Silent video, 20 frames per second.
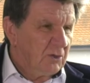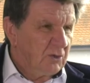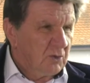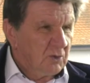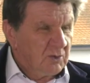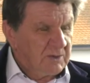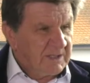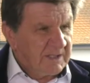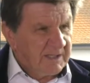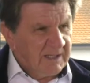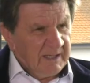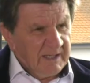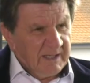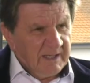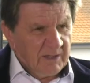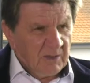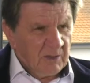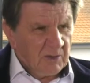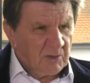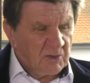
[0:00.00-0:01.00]
tout ce qui
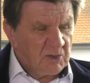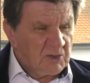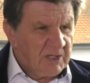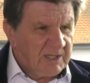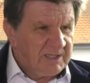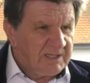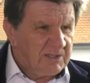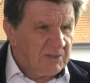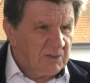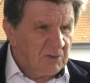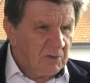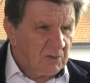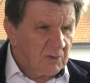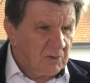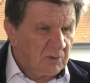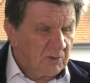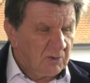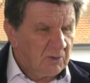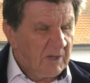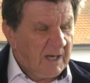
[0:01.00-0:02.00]
est euh,
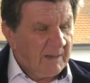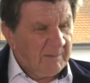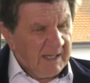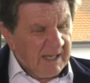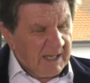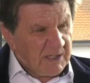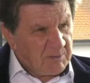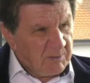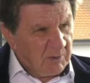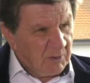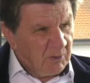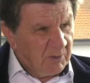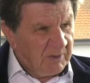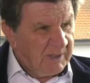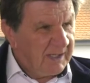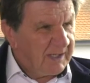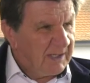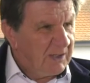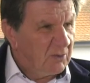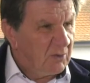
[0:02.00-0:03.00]
gestion de l'aménagement du
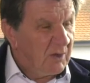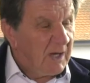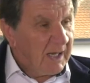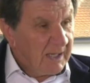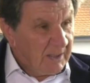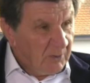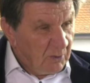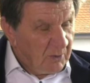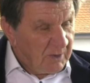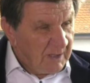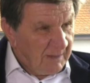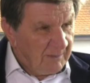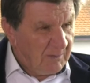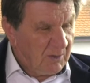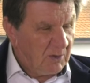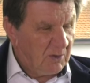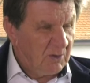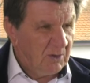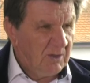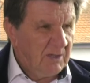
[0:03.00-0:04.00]
territoire, avec
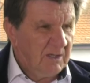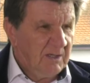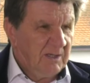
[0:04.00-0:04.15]
notamment